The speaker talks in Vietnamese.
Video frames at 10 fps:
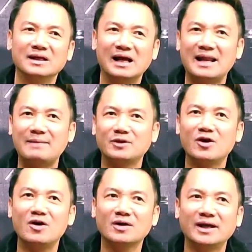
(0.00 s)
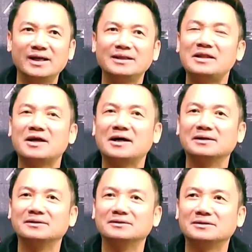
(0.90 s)
làm cho cái tinh
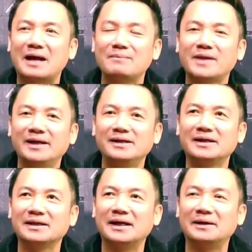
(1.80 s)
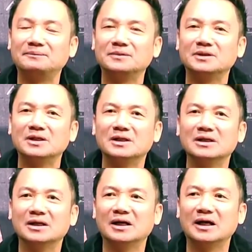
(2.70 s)
thần cảm thấy rằng là
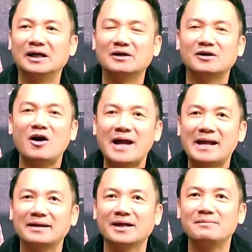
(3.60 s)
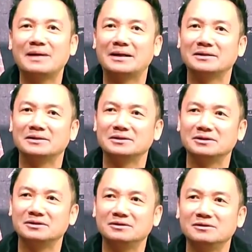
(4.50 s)
à, khó khăn để mà
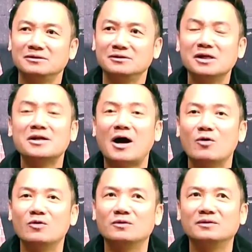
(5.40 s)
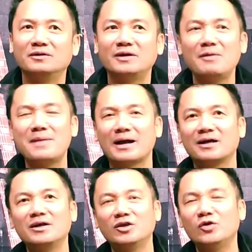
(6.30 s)
đứng đầu nếu mà
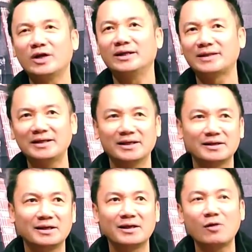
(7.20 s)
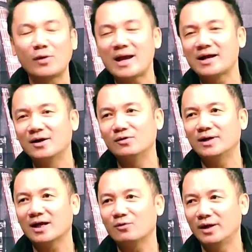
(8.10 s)
cứ duy trì tại vì cái quỹ hàng hữu
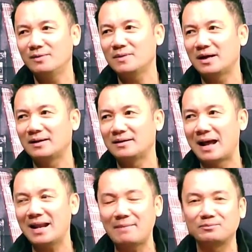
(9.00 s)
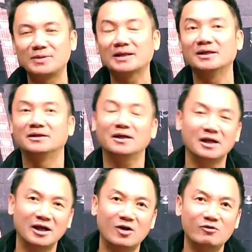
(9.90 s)
là cái quỹ mà đã lập ra từ rất
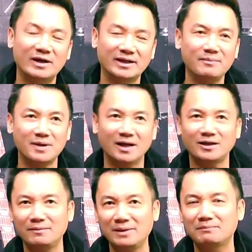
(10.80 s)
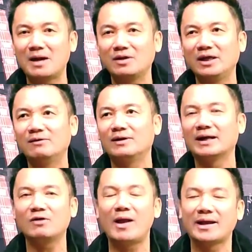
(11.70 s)
là lâu và giúp đỡ cho biết bao nhiêu là
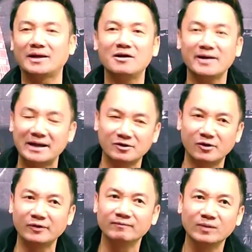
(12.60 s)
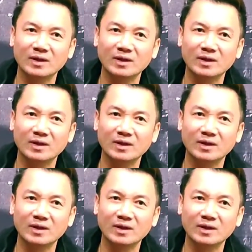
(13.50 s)
cái hoàn cảnh khó khăn rồi